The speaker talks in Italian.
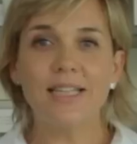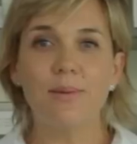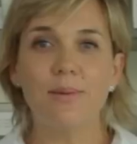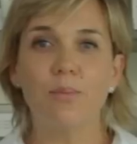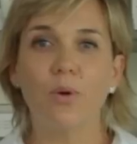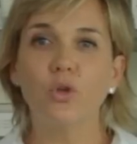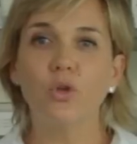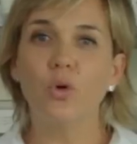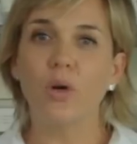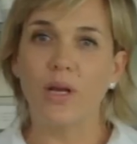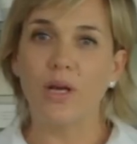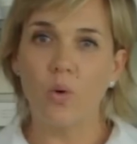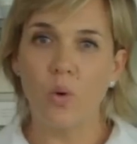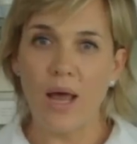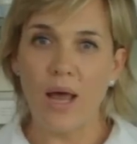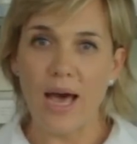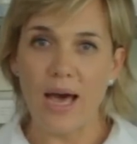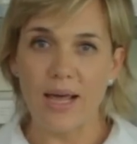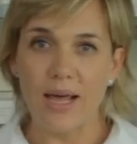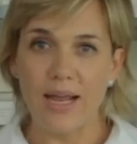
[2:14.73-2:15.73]
in modo
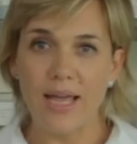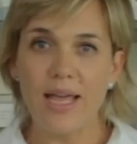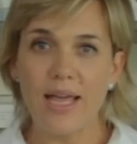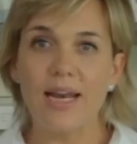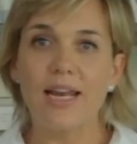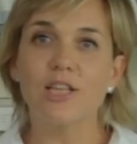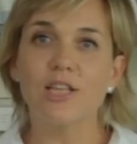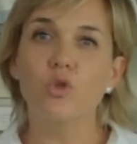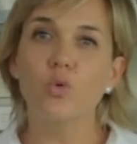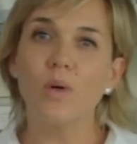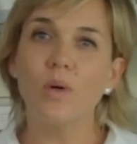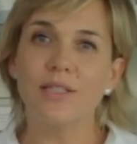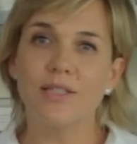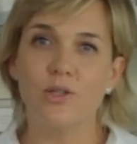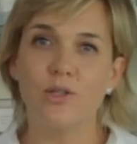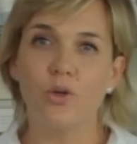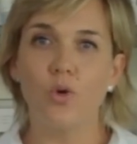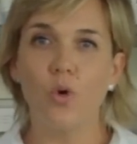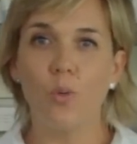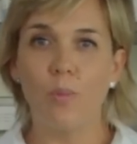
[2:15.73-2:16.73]
regolare, la sua
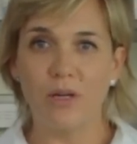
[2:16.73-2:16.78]
azione